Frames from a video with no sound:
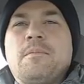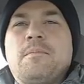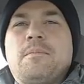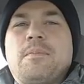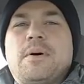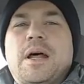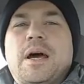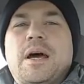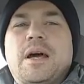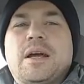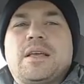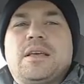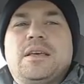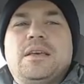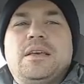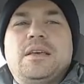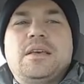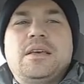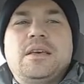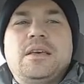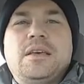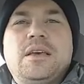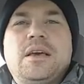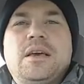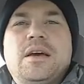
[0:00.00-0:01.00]
para
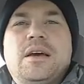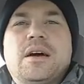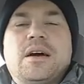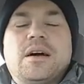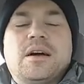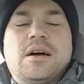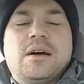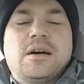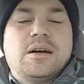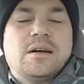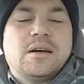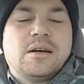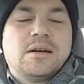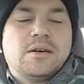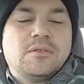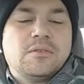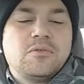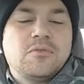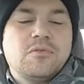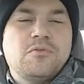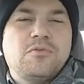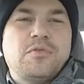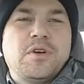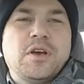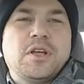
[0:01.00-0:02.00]
que uh, o
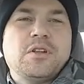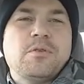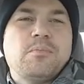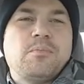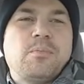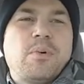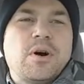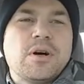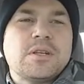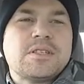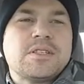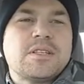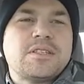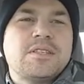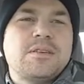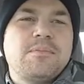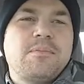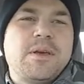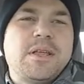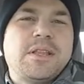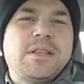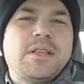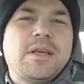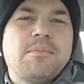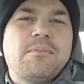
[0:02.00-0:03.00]
governo possa se
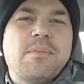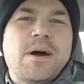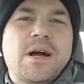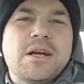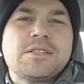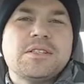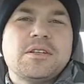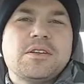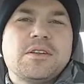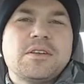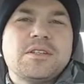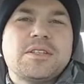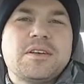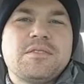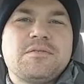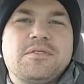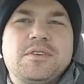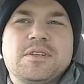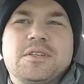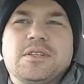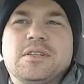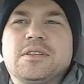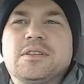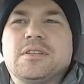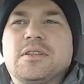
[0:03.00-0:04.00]
meter mais na nossa vida.